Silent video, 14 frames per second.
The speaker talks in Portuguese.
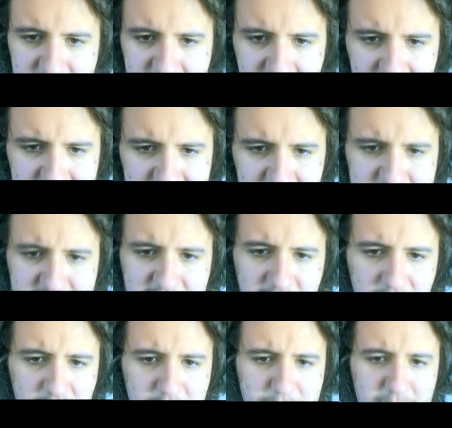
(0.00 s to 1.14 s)
Aqui tem as artes
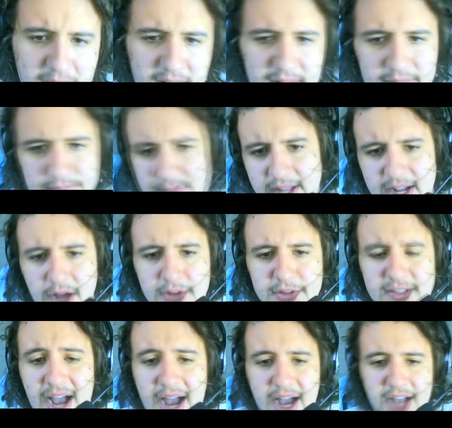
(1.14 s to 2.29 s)
dele, bem legal.
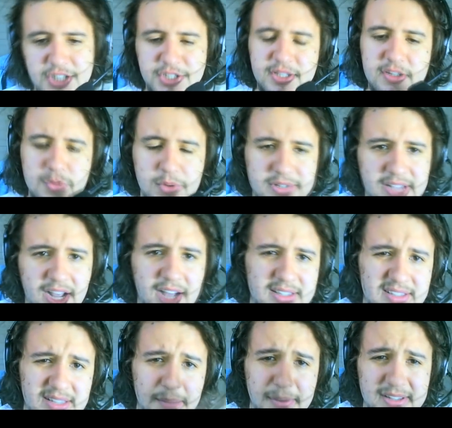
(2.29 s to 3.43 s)
Assim, a arte das duas
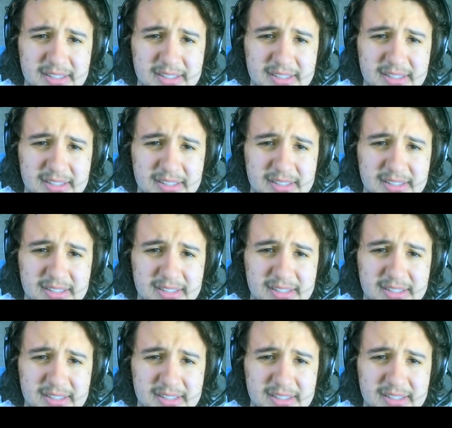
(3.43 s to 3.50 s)
cartas é